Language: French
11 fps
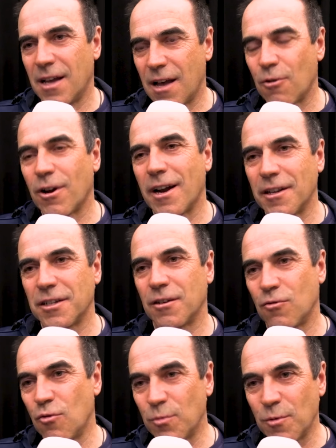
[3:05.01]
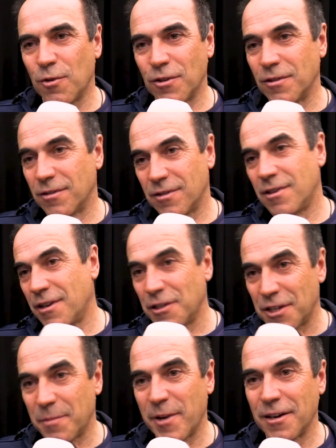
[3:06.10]
à organiser Coupe du Monde, c'est une
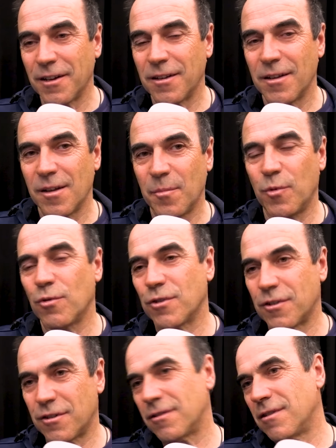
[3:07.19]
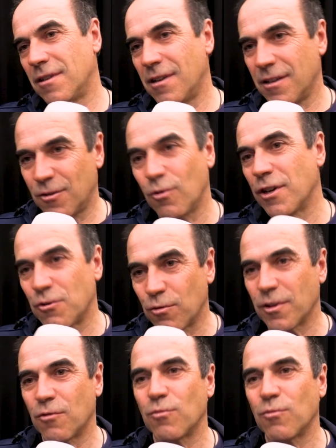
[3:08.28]
semaine, plus euh, tous les jours de